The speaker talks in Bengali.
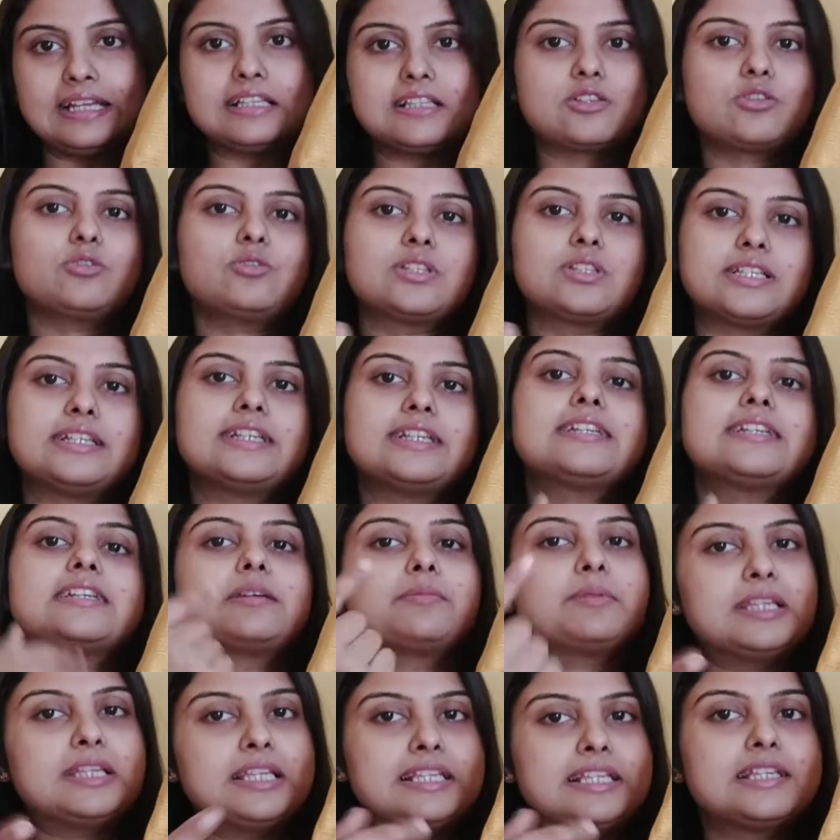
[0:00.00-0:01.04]
কাজ করছে না সেটা
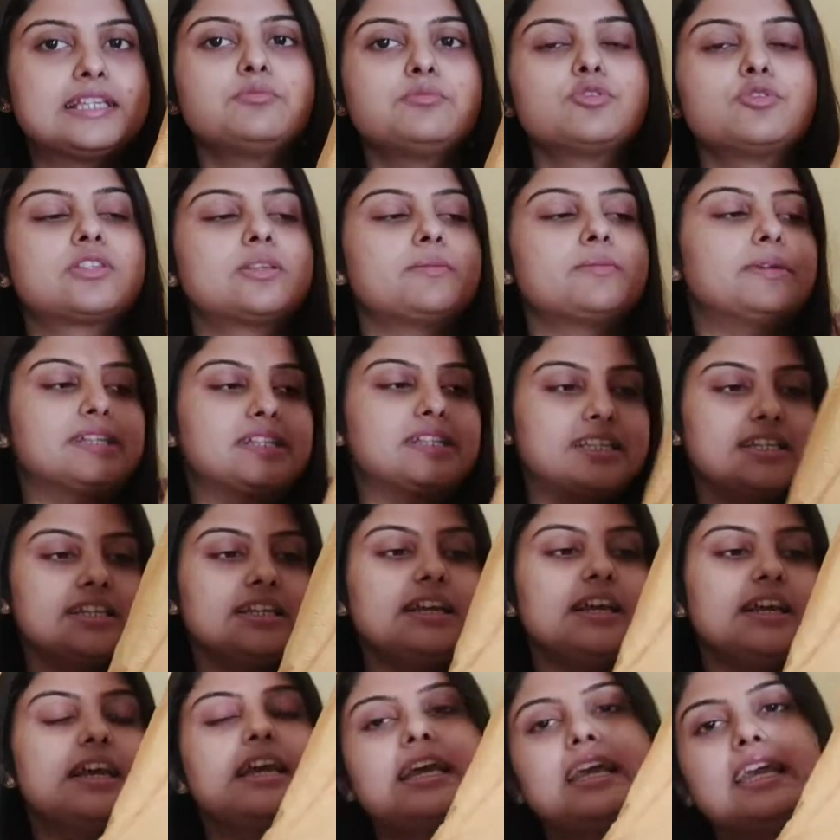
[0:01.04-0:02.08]
আমি নিজেই বুঝতে পারছি
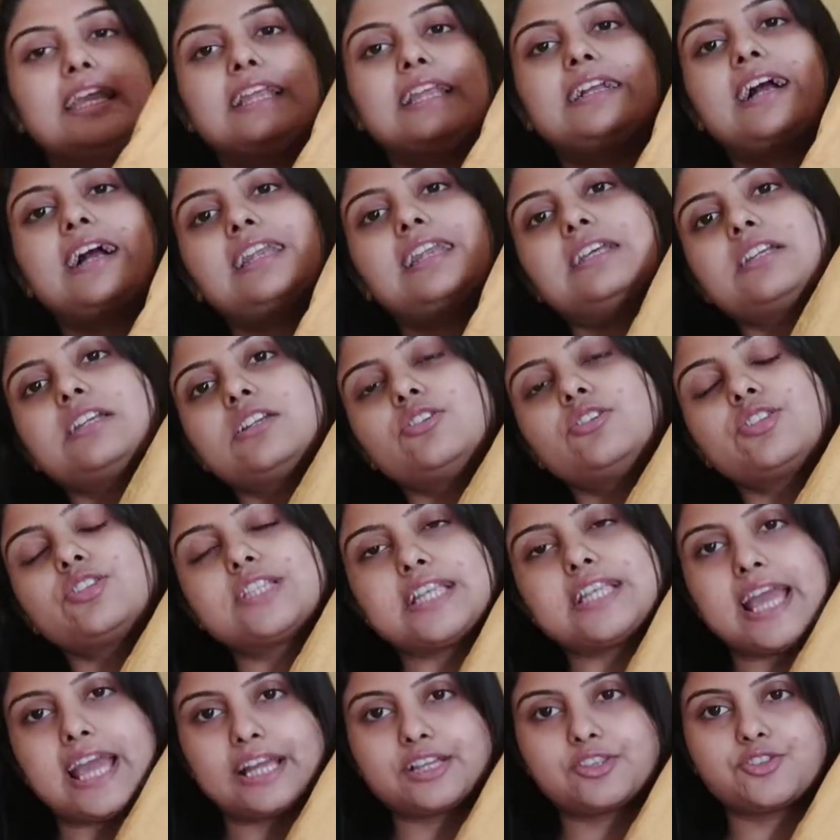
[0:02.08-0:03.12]
এর কালারটা হচ্ছে
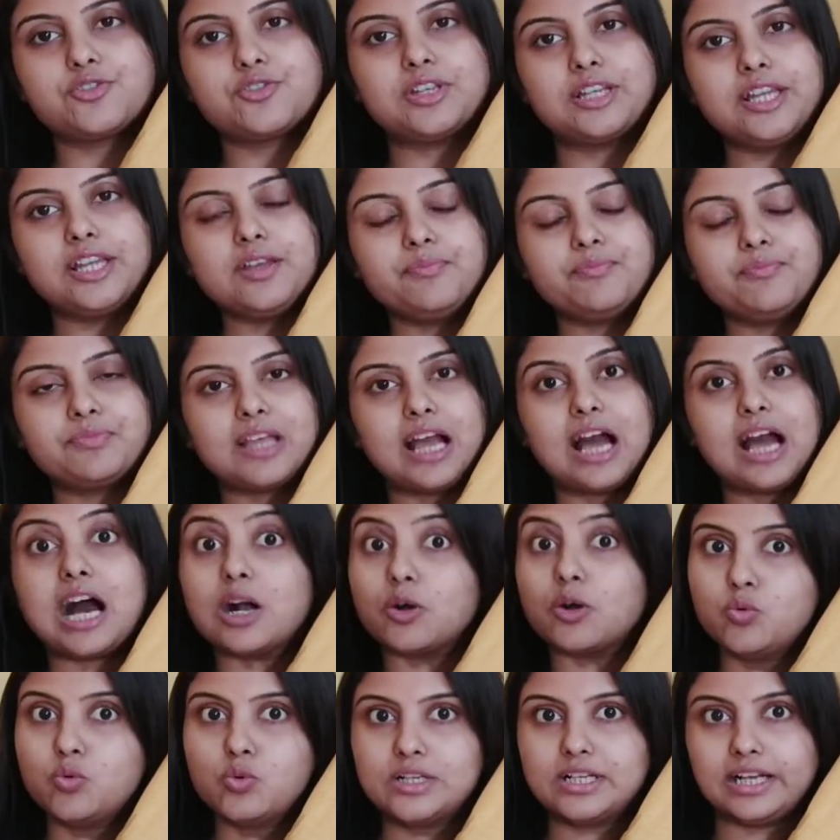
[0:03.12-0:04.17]
অ্যাকচুয়ালি
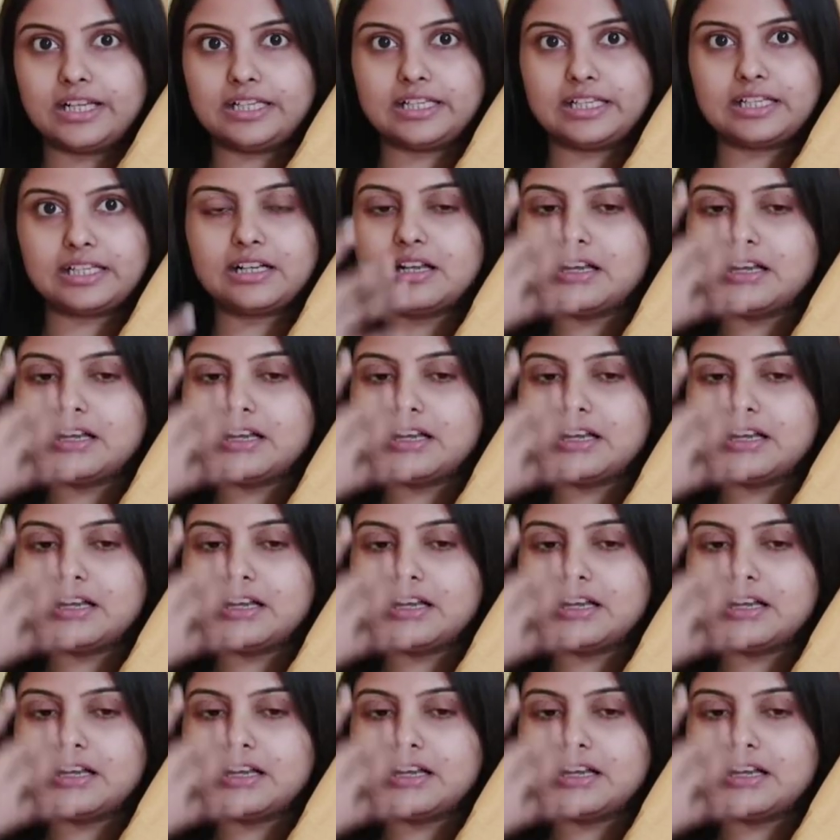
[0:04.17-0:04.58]
আগুন কালার